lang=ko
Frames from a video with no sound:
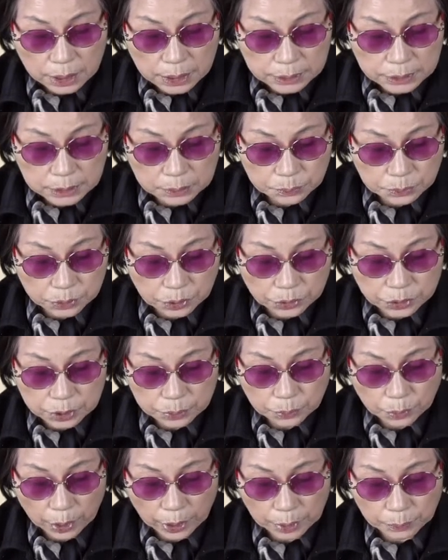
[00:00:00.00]
집어던
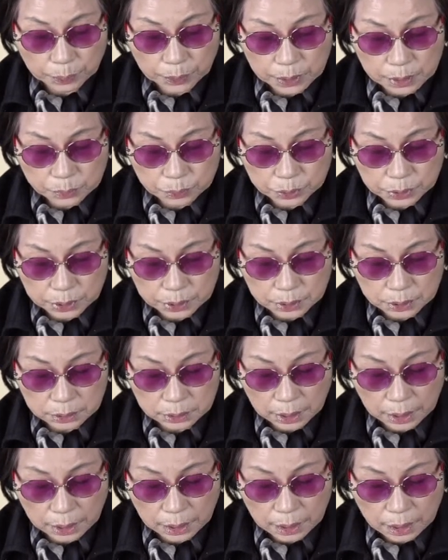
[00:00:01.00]
집에 행패를
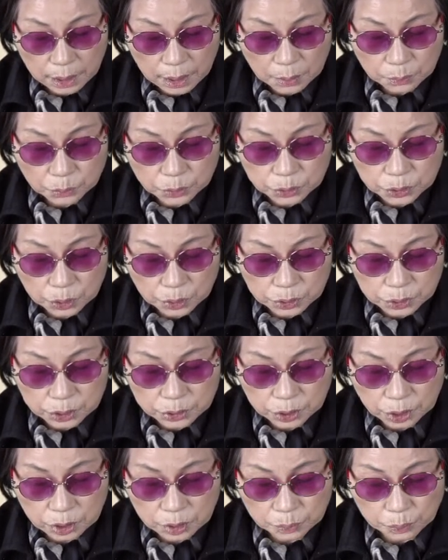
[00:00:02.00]
부리는데 무서워서
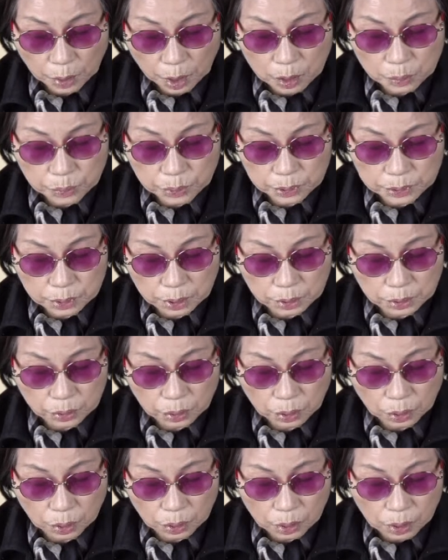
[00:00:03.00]
저는 벌벌
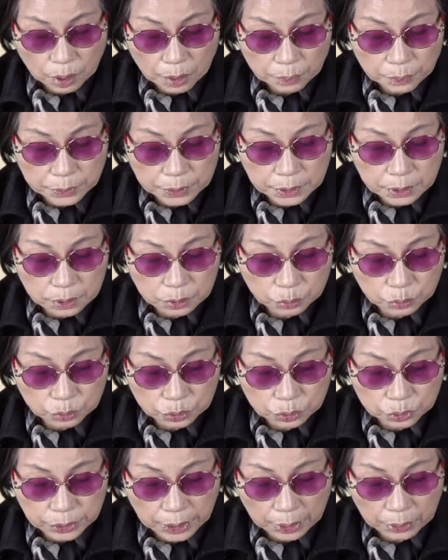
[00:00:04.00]
떨고 민희는
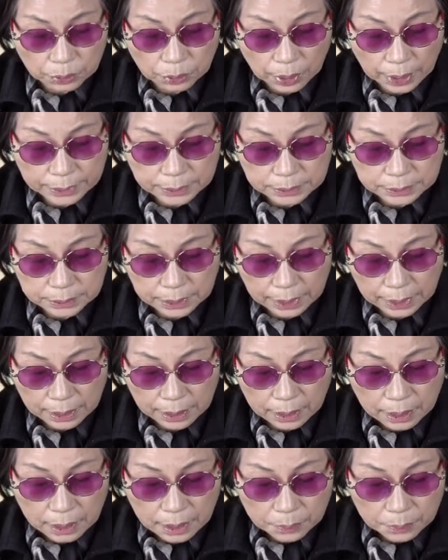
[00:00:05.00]
우르대고 하는데